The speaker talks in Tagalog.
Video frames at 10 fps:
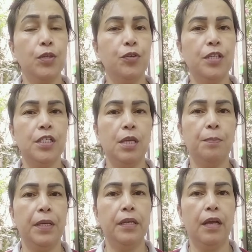niyong
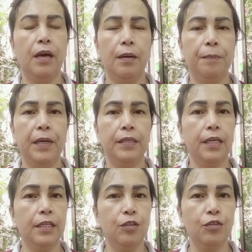isipin na pag
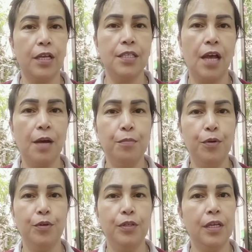nandito tayo sa abroad,